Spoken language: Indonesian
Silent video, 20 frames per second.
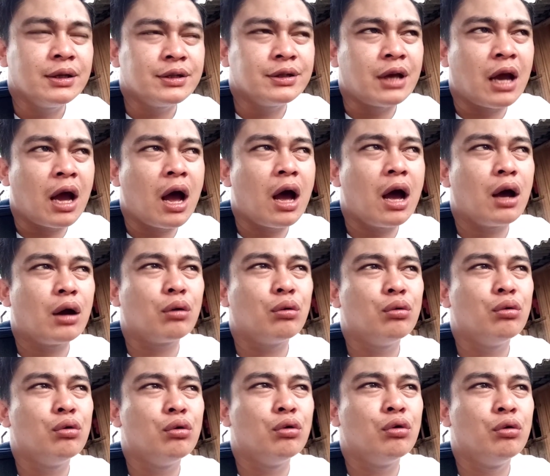si
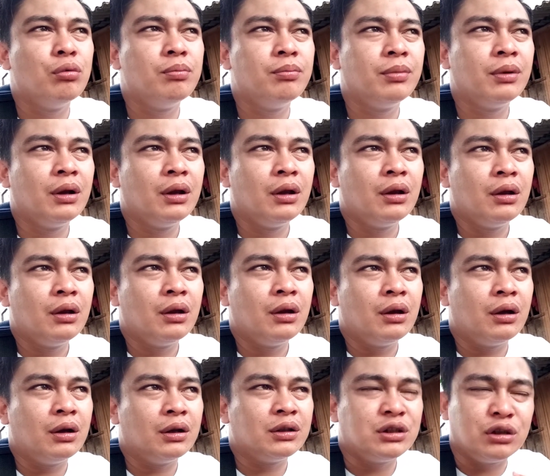Harum
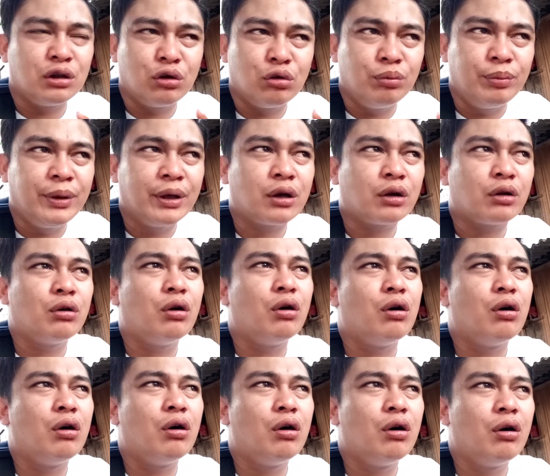si
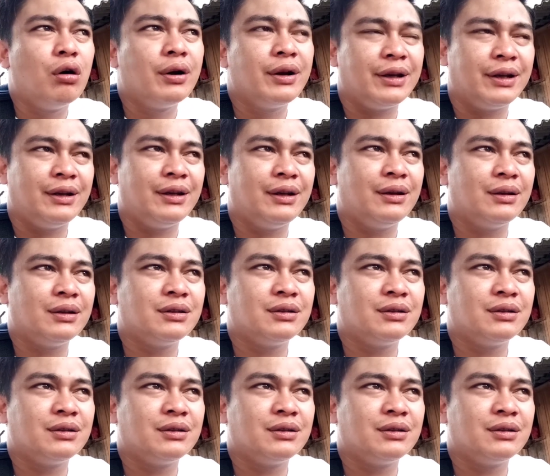Rubicon nih